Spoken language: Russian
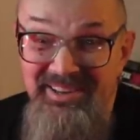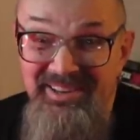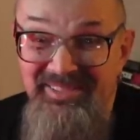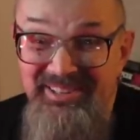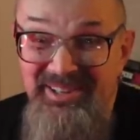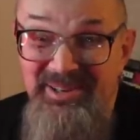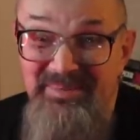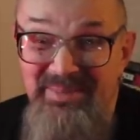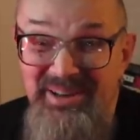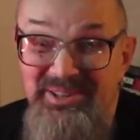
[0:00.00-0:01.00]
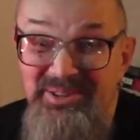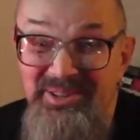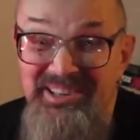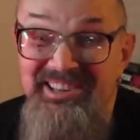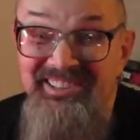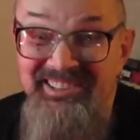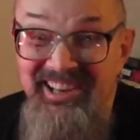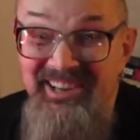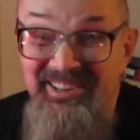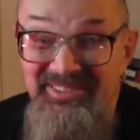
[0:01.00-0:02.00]
И все пошло не
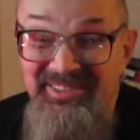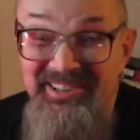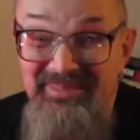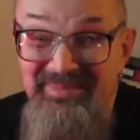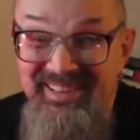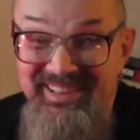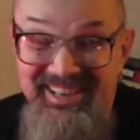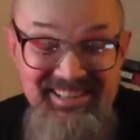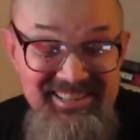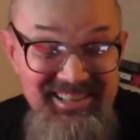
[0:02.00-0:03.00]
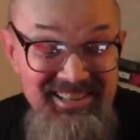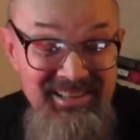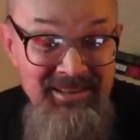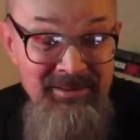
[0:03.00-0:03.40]
так, наперекосяк.